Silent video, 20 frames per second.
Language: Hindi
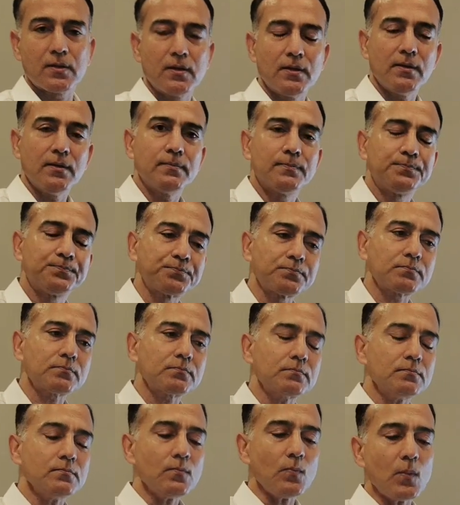सकते हैं
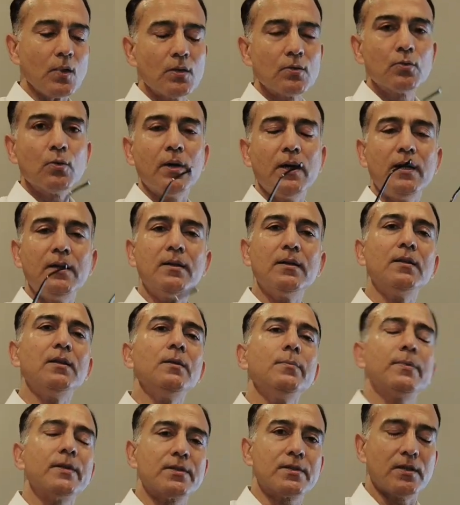तो एल्डरली
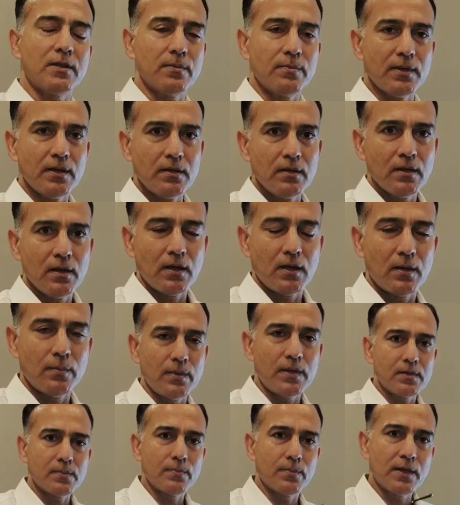पेशेंट में
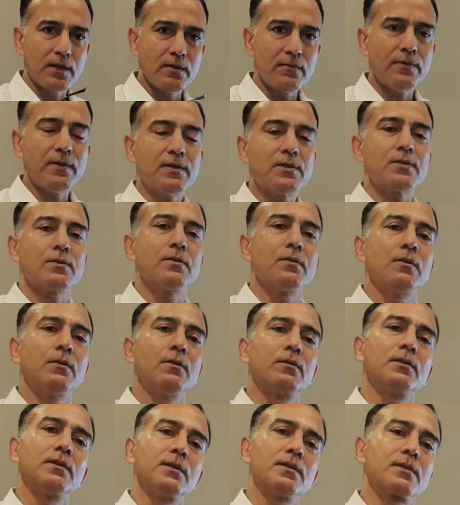हमें बेनिफिट्स
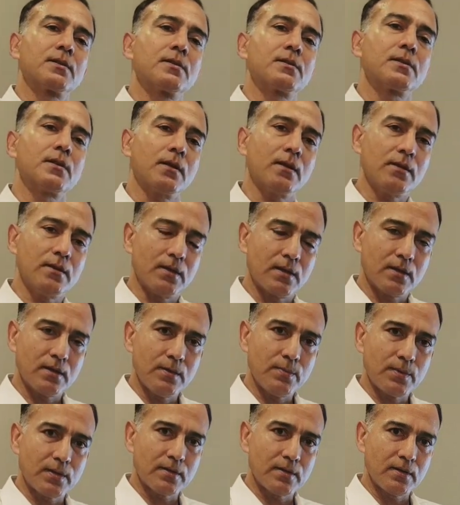और रिस्क सारे
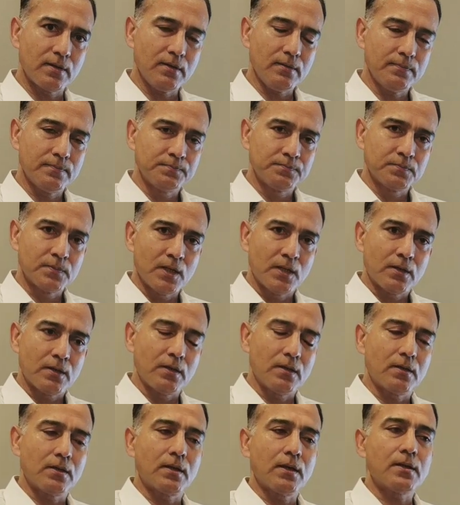देखने पड़ते हैं
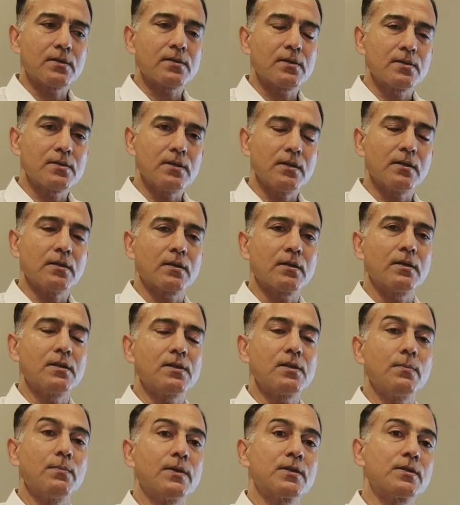कि क्या सर्जरी करने
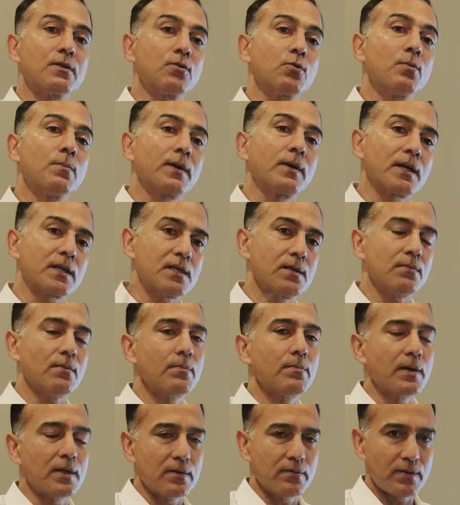से पेशेंट को
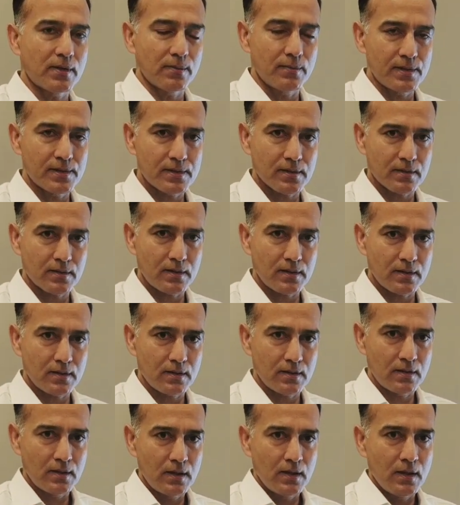मैक्सिमम बेनिफिट मिल सकता है
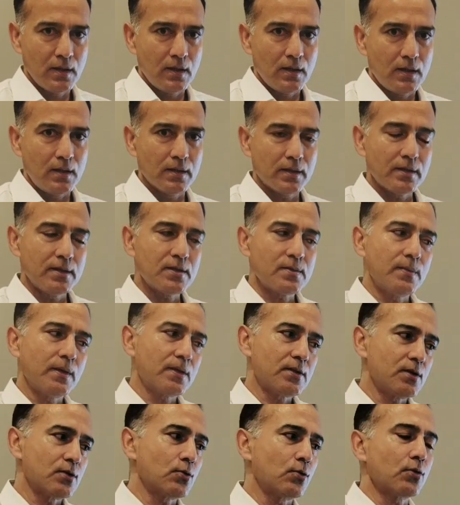लेकिन इसमें
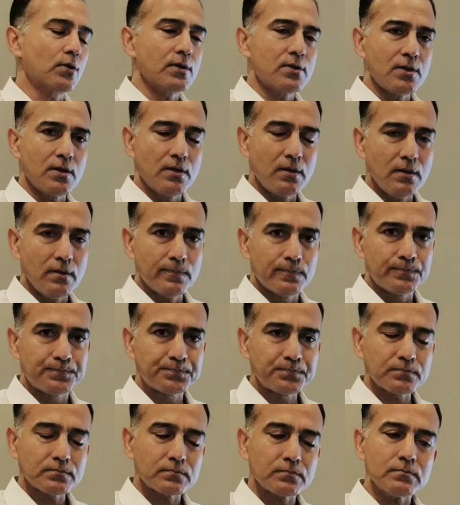एक चीज़ और अच्छी थी
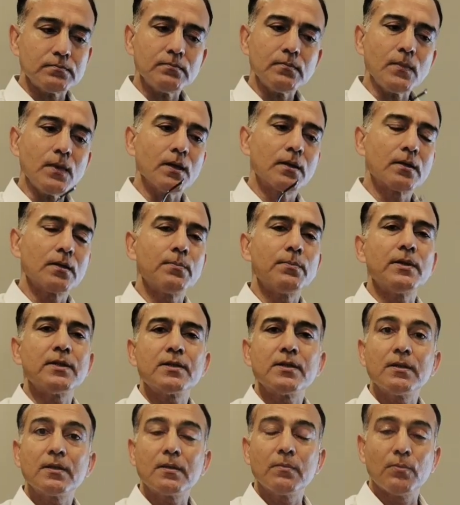कि
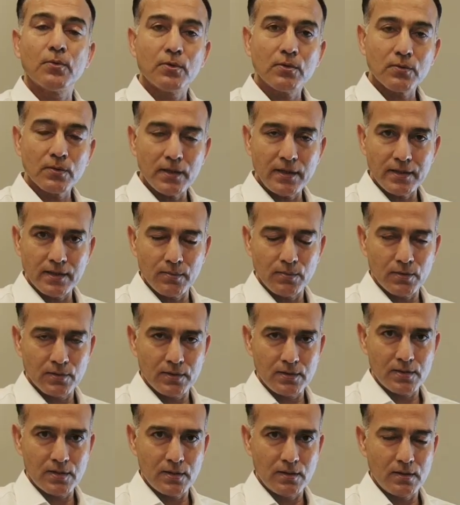पेशेंट की बोन क्वालिटी बहुत
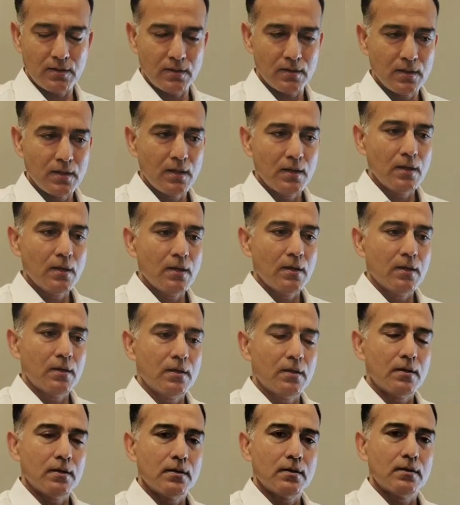अच्छी थी
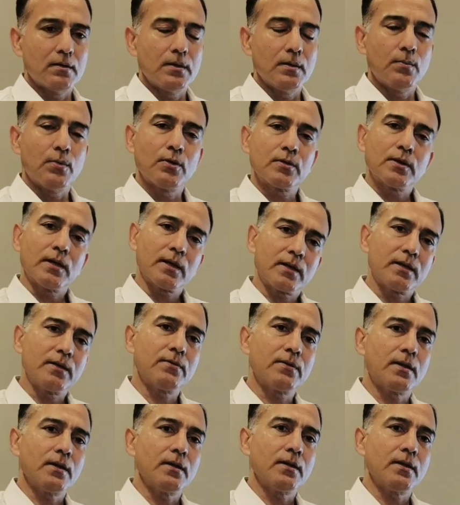ये बहुत एक्टिव